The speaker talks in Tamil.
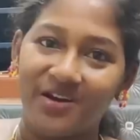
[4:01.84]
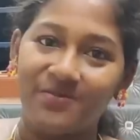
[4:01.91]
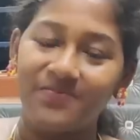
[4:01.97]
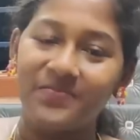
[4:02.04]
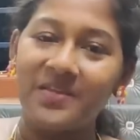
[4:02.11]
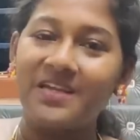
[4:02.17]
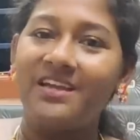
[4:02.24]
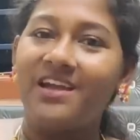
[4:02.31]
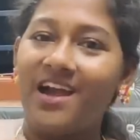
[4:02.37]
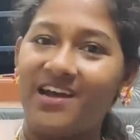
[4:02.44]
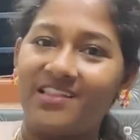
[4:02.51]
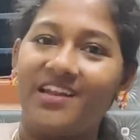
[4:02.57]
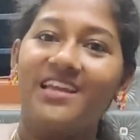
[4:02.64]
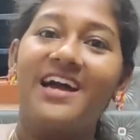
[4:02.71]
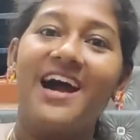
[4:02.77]
வரும்
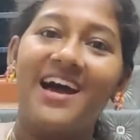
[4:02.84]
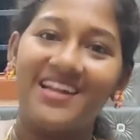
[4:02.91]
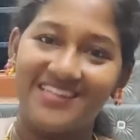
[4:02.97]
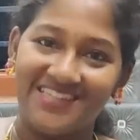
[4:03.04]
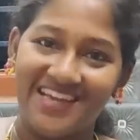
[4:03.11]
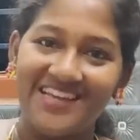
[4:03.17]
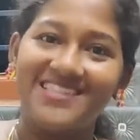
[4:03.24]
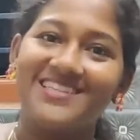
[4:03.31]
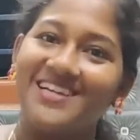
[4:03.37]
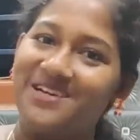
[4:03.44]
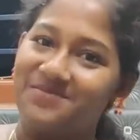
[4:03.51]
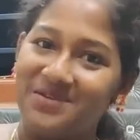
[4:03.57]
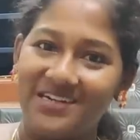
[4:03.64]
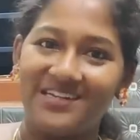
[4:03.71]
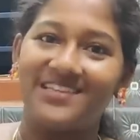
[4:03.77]
அதில் யார் ஜெயிச்சா
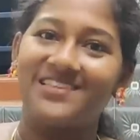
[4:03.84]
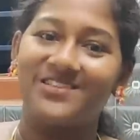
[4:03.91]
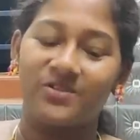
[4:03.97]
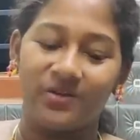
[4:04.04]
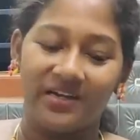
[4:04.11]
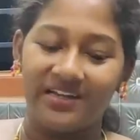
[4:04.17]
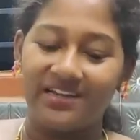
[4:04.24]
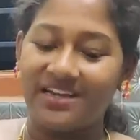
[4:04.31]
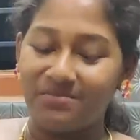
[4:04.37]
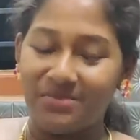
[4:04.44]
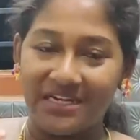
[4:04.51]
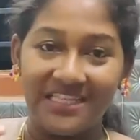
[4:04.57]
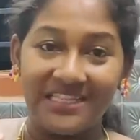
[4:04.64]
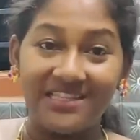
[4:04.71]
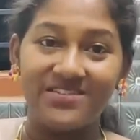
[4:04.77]
அப்படின்றத சொல்லிவிடுங்க
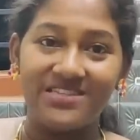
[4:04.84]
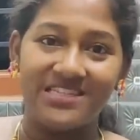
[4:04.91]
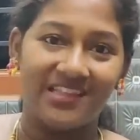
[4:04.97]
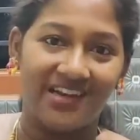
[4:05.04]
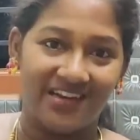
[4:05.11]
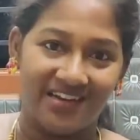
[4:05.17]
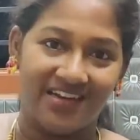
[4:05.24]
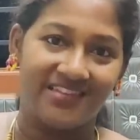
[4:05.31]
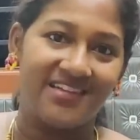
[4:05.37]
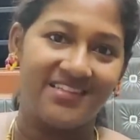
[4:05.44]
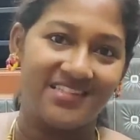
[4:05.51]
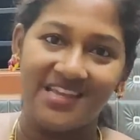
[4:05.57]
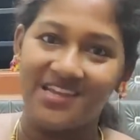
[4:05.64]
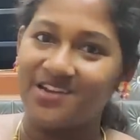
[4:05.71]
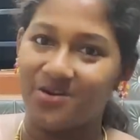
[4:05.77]
பட் இந்த விஷயத்தில் நான்
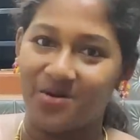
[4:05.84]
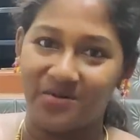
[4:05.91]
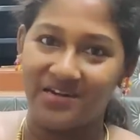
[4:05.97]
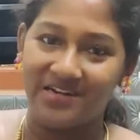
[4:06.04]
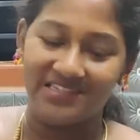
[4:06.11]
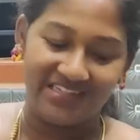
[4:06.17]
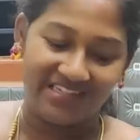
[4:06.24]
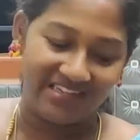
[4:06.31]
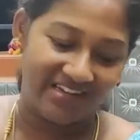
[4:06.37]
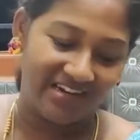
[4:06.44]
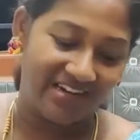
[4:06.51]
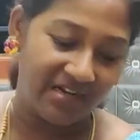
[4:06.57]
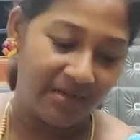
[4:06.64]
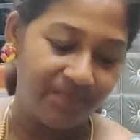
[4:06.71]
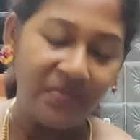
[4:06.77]
தான் ஜெயிக்கணும் அப்படின்னு நினச்சிட்டு
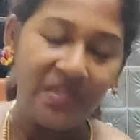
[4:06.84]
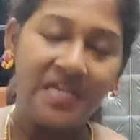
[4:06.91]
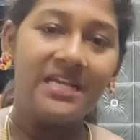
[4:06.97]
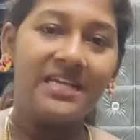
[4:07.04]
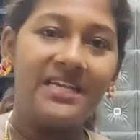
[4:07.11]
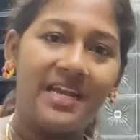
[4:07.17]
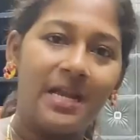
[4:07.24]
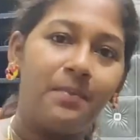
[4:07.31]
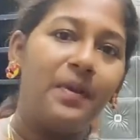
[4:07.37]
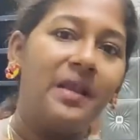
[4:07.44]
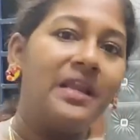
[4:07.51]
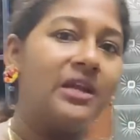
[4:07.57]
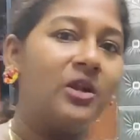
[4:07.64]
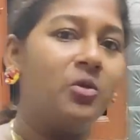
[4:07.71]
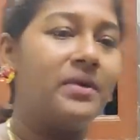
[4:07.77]
இருக்கேன் நான் ஏன்னா
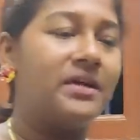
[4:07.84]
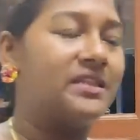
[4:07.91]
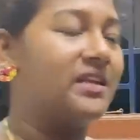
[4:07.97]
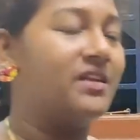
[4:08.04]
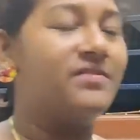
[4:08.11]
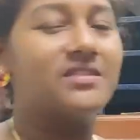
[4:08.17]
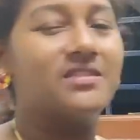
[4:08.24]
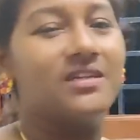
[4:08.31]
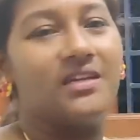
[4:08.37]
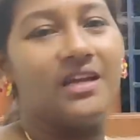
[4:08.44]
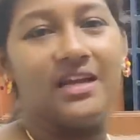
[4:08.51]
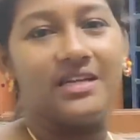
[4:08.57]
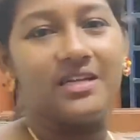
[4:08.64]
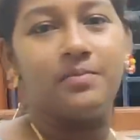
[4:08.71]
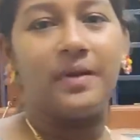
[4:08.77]
பிள்ளைங்களும் பார்த்தீங்கன்னா வெஸ்டர்ன்
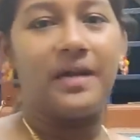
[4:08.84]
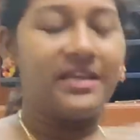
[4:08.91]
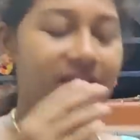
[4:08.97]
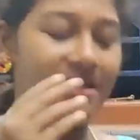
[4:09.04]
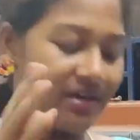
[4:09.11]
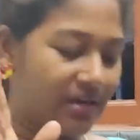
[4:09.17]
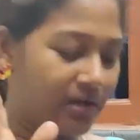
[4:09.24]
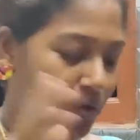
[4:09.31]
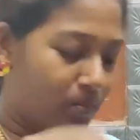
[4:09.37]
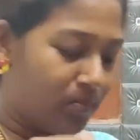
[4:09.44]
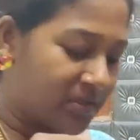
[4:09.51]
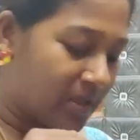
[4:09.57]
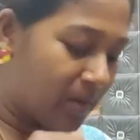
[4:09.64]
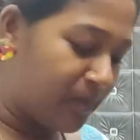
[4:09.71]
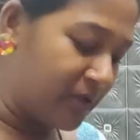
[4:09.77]
டாய்லெட்னு பழகிக்கிறாங்க
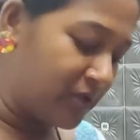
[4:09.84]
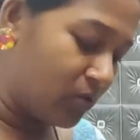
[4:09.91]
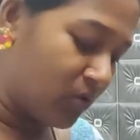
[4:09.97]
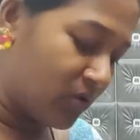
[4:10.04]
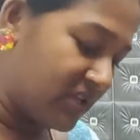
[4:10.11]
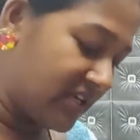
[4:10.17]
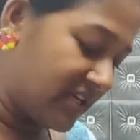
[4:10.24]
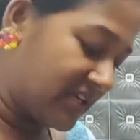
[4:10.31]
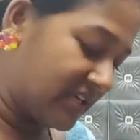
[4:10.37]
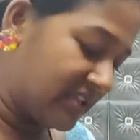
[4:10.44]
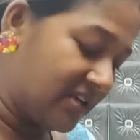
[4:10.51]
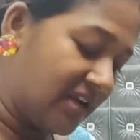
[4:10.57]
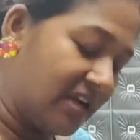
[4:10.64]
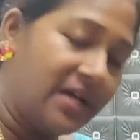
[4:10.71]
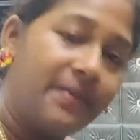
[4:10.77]
ரொம்ப தப்புன்னு தோணுது எனக்கு
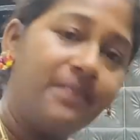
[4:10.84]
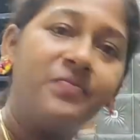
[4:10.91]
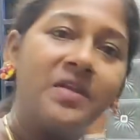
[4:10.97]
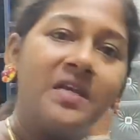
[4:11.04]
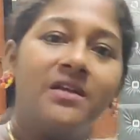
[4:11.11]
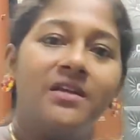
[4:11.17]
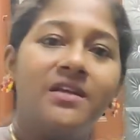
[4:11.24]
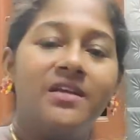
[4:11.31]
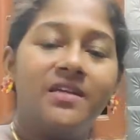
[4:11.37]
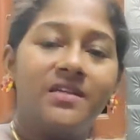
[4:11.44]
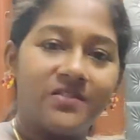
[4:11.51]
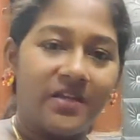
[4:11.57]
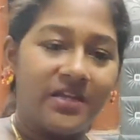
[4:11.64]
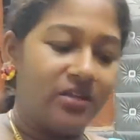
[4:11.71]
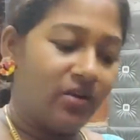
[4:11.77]
அதனால்
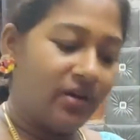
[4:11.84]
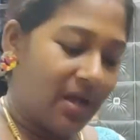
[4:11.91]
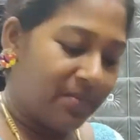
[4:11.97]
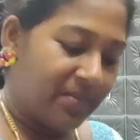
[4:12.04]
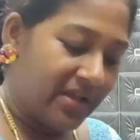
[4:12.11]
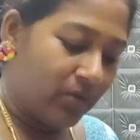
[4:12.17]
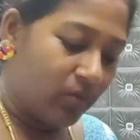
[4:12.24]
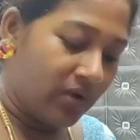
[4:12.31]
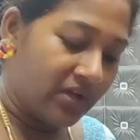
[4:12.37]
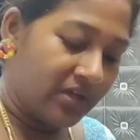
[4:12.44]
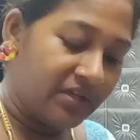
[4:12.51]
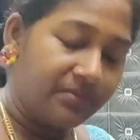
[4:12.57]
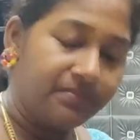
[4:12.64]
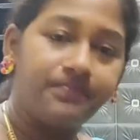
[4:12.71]
ஸோ இதோட அப்படியே ஒரு